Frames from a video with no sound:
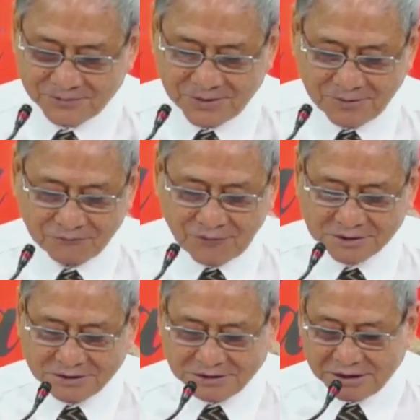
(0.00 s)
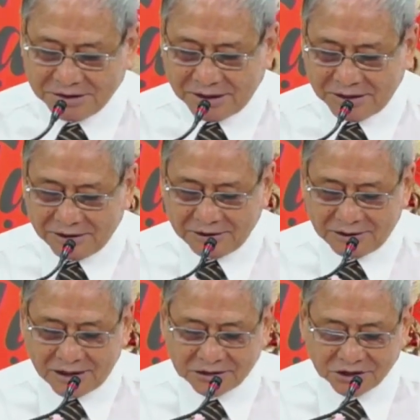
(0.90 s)
Và thi thiên này
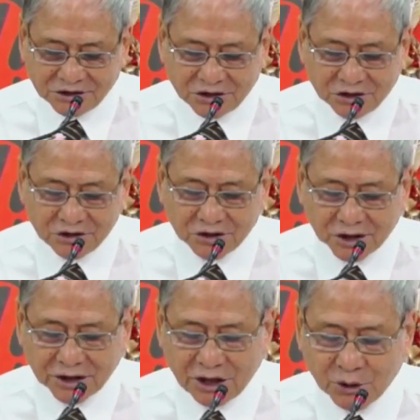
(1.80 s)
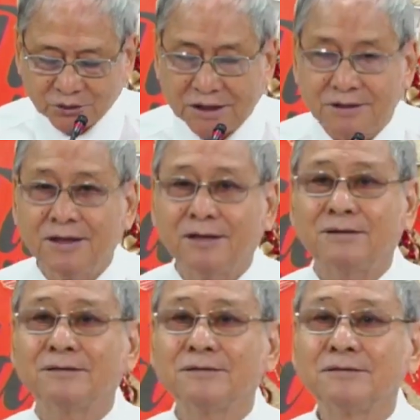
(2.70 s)
là thi thiên được yêu thích
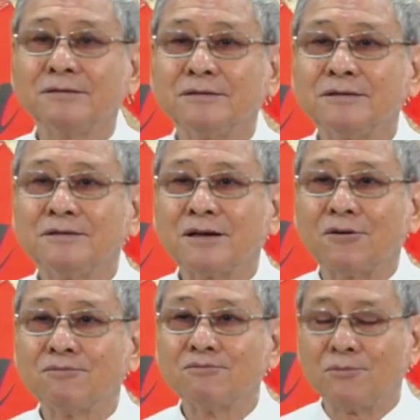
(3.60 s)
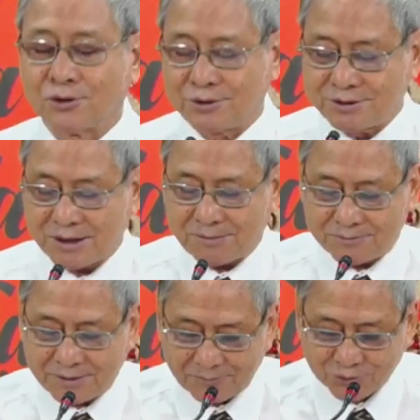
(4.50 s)
nhất trong
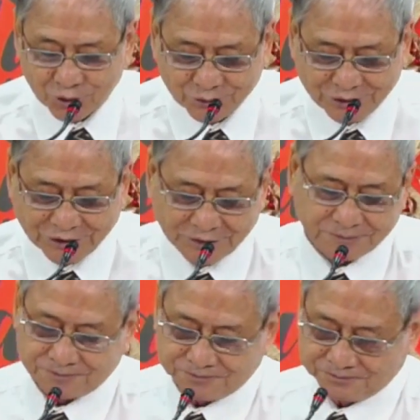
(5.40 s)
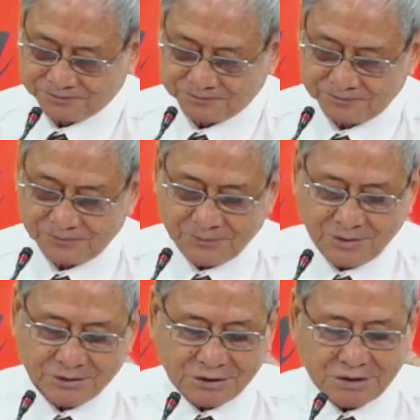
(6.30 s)
150 thi thiên.
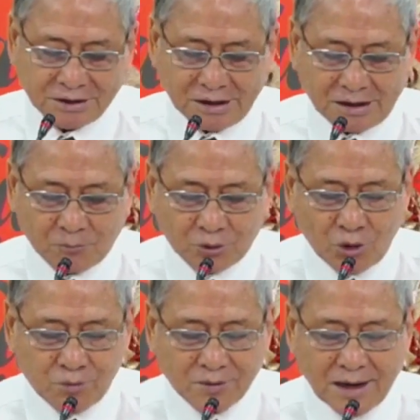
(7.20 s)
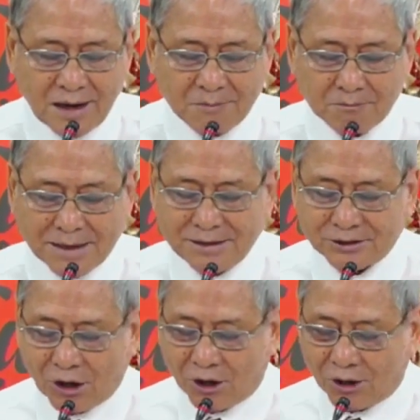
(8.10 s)
Thi thiên này là một khúc ca bày
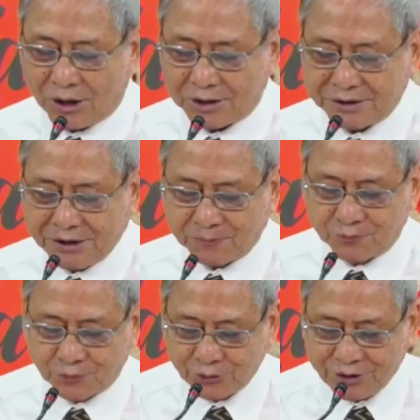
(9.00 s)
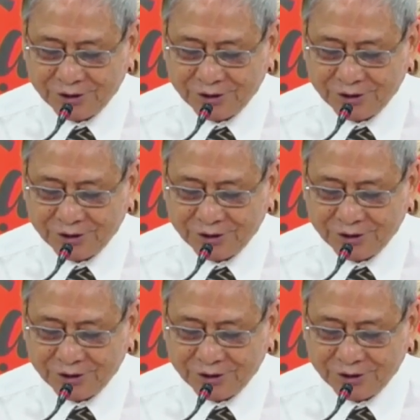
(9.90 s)
tỏ niềm vui,